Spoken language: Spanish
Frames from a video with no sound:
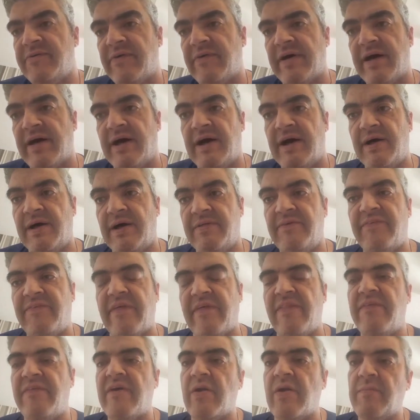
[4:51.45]
a
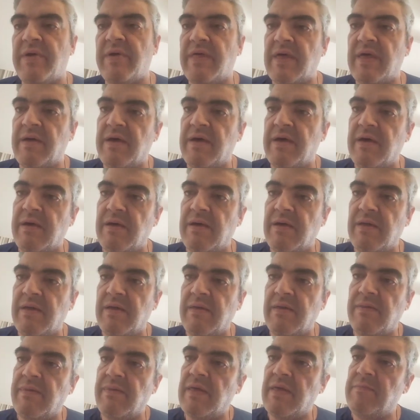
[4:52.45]
distanciarme
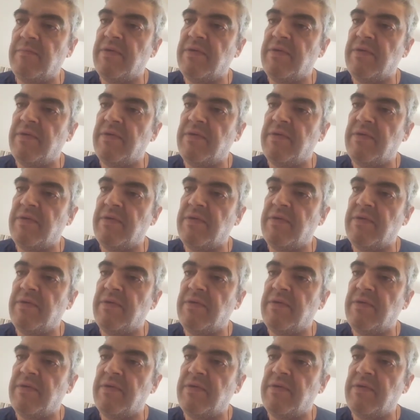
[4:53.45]
de,